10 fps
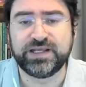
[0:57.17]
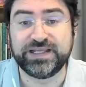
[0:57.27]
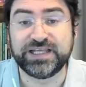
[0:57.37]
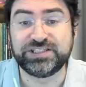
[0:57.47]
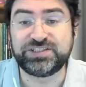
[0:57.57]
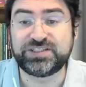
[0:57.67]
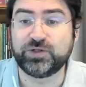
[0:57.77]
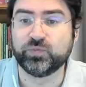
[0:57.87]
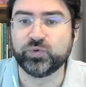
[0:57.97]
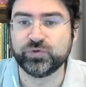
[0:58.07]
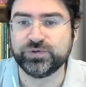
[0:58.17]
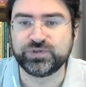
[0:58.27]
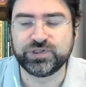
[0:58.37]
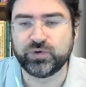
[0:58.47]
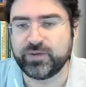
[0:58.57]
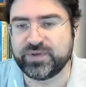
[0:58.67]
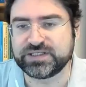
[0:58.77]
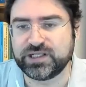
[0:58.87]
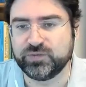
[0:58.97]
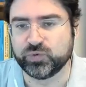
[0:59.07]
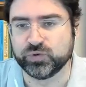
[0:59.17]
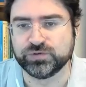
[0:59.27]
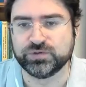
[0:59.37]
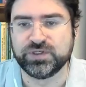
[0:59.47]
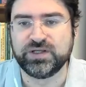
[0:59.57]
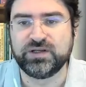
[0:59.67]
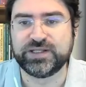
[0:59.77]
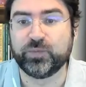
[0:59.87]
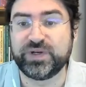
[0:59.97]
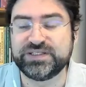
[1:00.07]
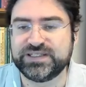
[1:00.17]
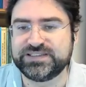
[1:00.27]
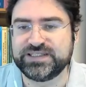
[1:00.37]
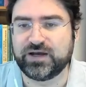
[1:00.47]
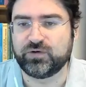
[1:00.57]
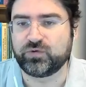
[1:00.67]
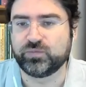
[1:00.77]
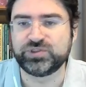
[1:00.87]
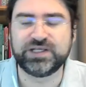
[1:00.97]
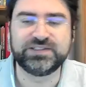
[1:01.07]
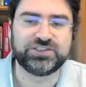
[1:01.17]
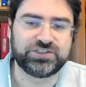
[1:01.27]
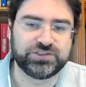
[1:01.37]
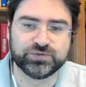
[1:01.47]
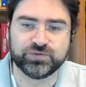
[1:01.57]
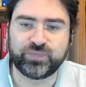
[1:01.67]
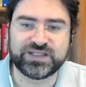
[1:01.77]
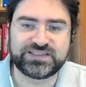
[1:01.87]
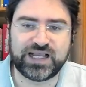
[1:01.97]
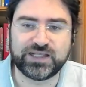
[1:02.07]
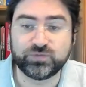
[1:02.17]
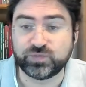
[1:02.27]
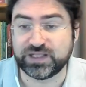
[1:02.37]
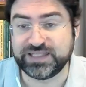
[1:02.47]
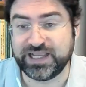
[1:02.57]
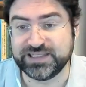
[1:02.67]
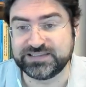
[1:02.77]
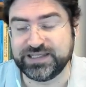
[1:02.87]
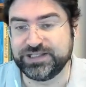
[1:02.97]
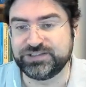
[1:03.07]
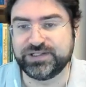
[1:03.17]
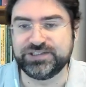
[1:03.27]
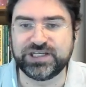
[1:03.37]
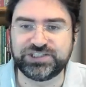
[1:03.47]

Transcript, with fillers: Né? E a gente está num mundo que não é mais aquele mundo tão presencial como já existiu no passado, até recente, né, de